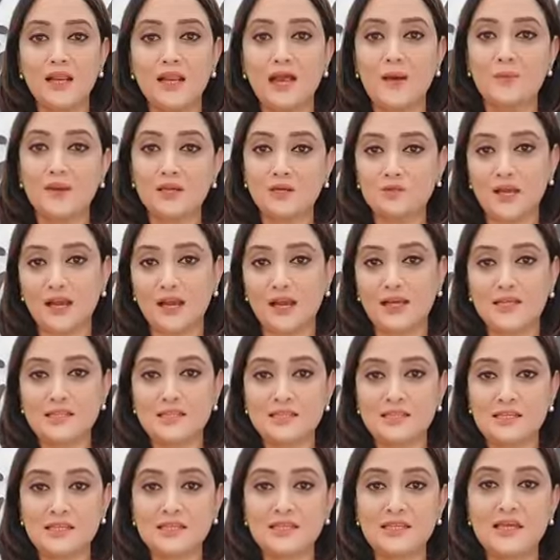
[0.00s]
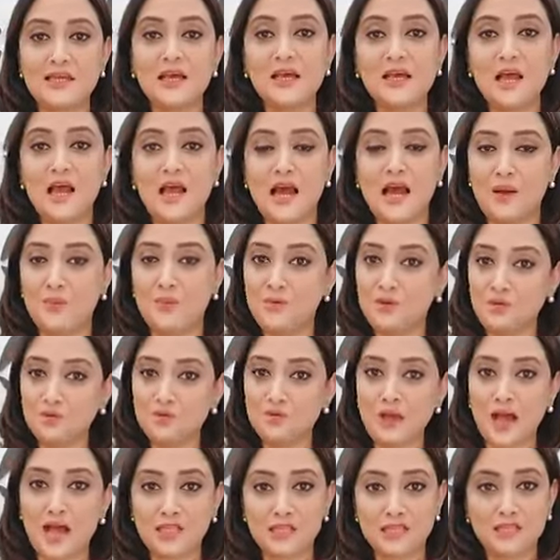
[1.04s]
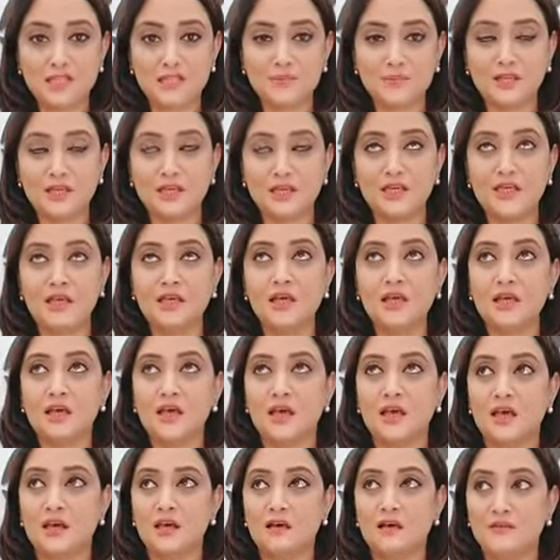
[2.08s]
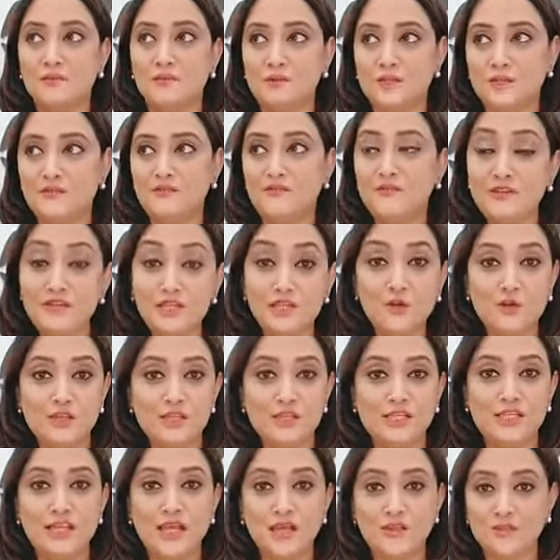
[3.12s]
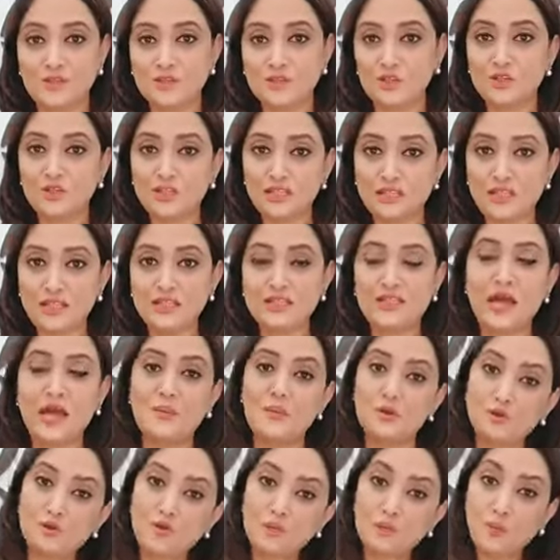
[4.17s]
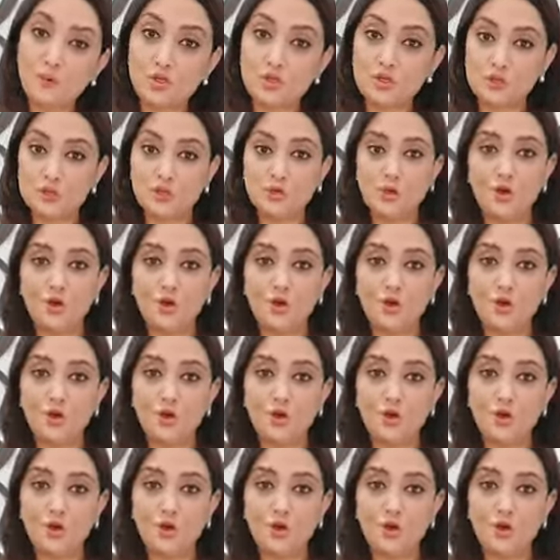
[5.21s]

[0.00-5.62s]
আর আমারও দেখা গেছে কি আমি একটু আলছে মানে মানে ফ্রি হয়ে যাই লাইফটা যখন দিনে দিনে আমার খুব কষ্ট